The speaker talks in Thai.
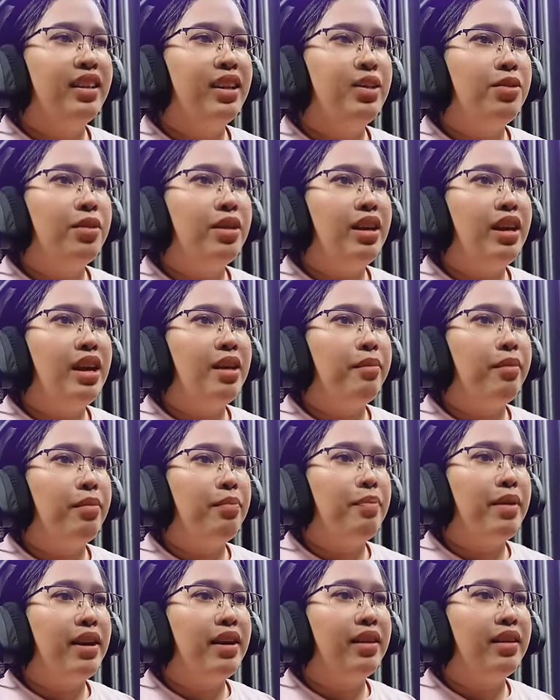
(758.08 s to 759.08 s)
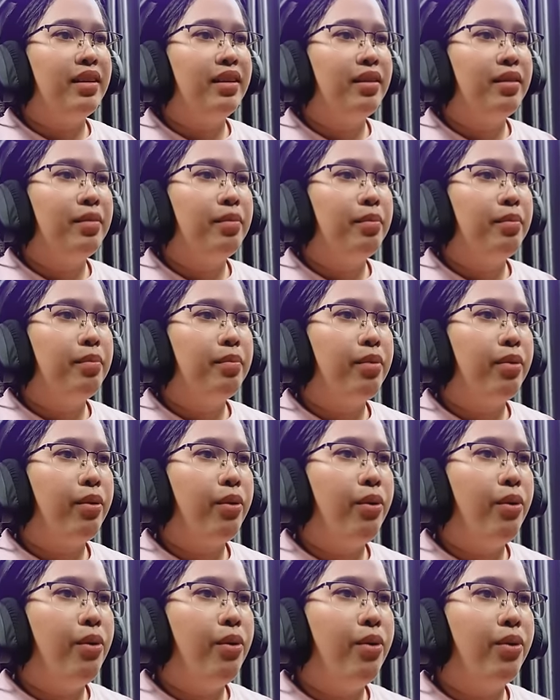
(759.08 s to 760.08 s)
แต่ตรงนี้เห็นมันเป็นโพ
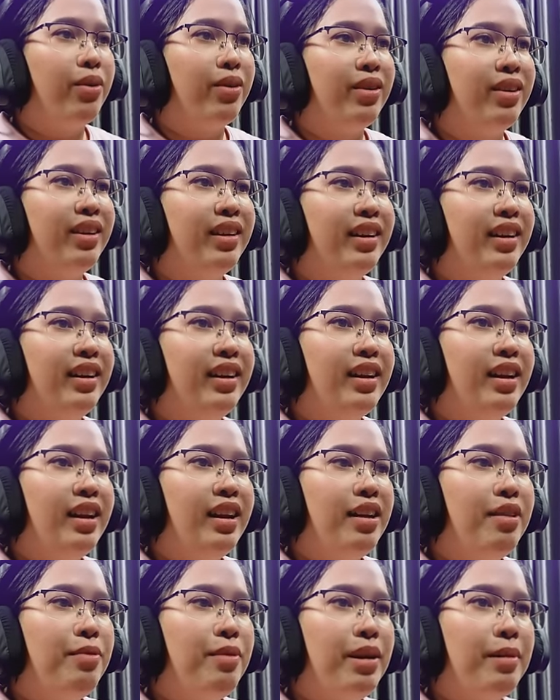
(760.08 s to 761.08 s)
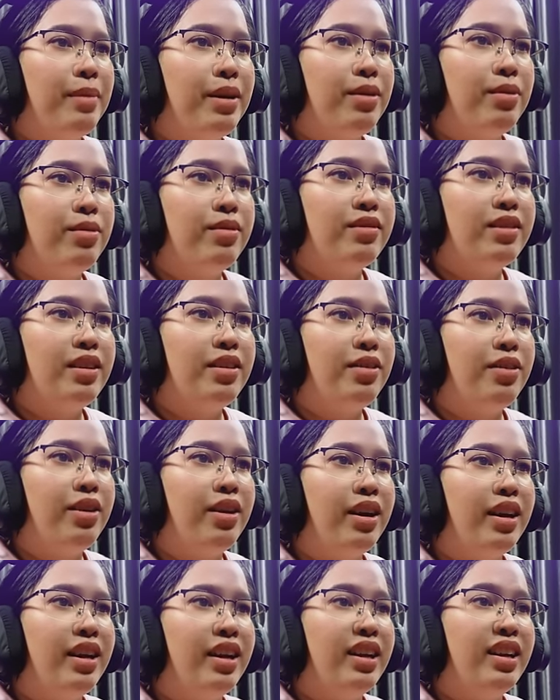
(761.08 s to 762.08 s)
รงก็เลยวิ่งมาดูซะห
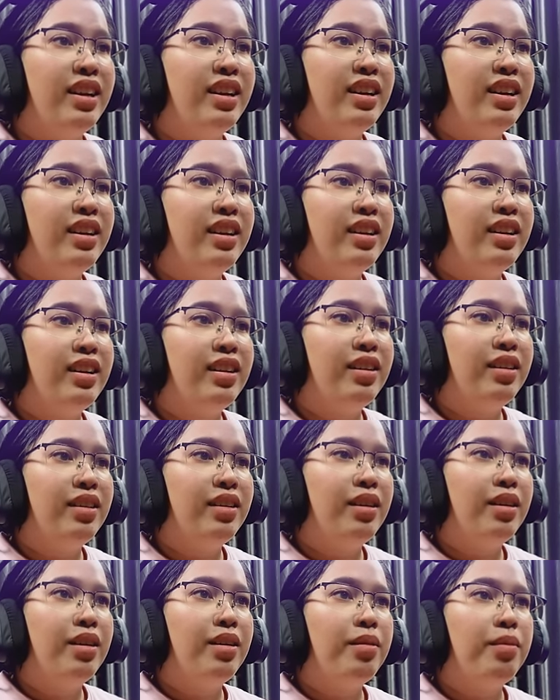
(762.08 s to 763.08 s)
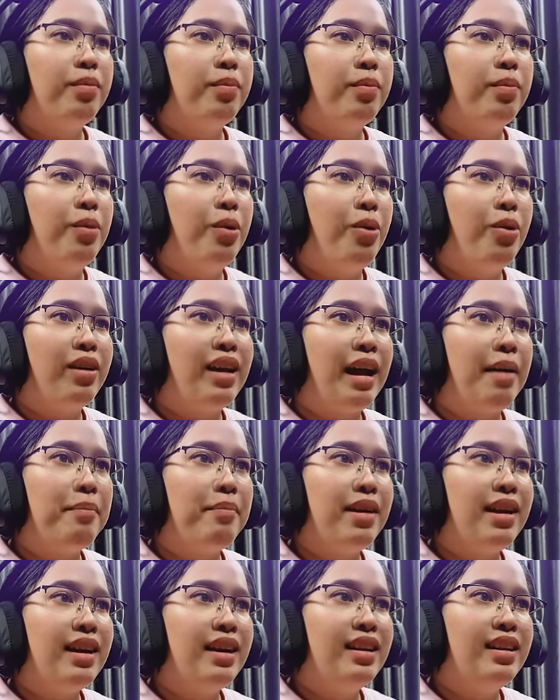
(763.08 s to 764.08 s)
น่อยโพรง
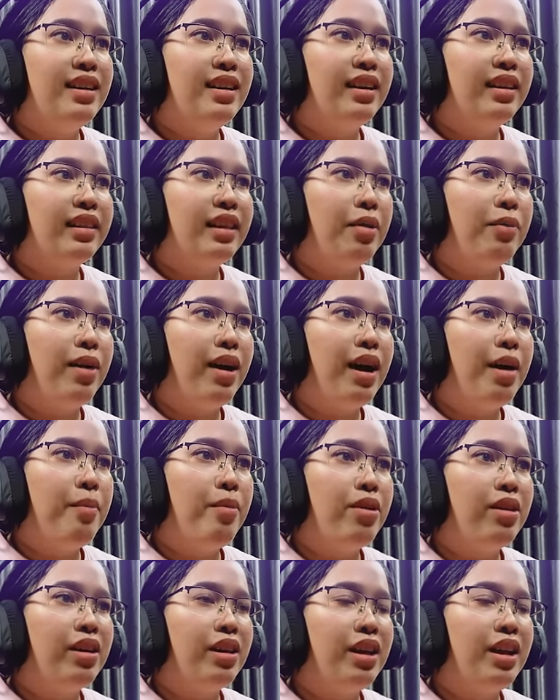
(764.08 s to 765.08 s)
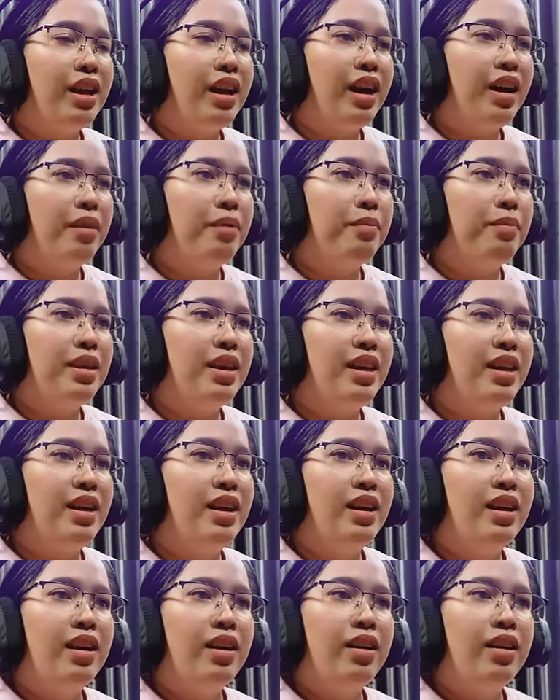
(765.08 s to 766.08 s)
ถ้ำไม่ลึกแต่ว่าข้างบนนี้ค่ะมี
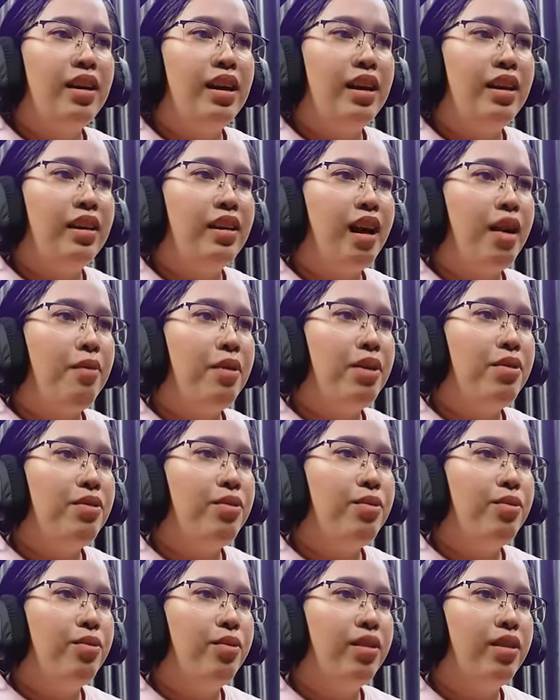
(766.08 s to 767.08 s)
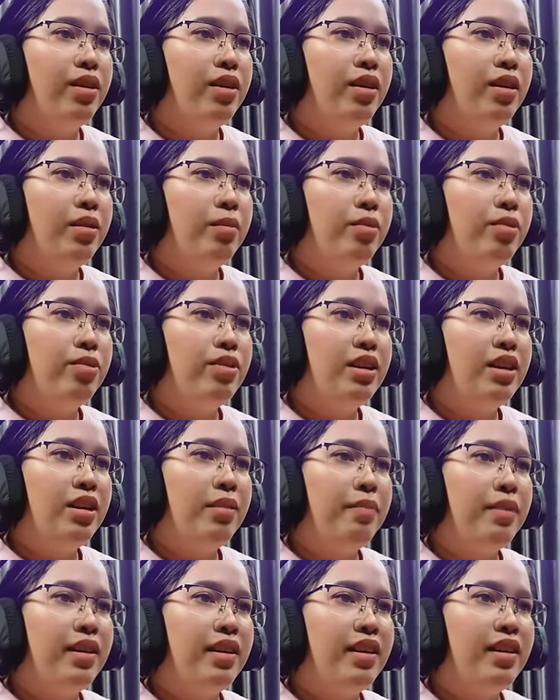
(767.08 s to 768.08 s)
หินกราเวลอยู่หรือจะ
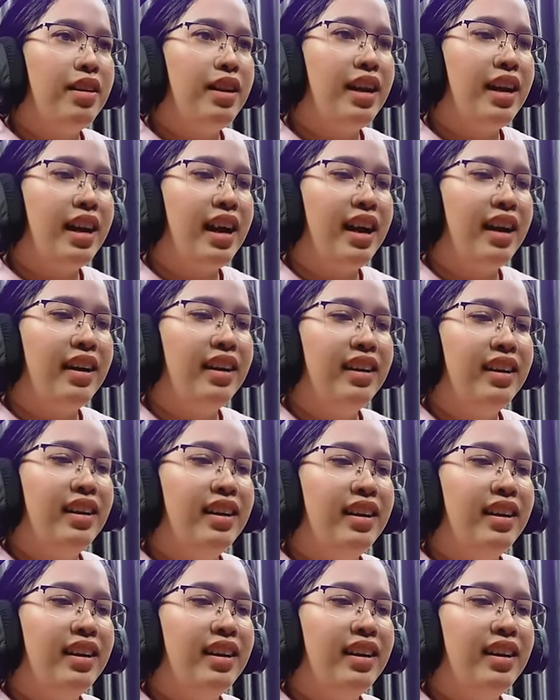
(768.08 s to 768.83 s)
เดินไปเรื่อยๆค่ะ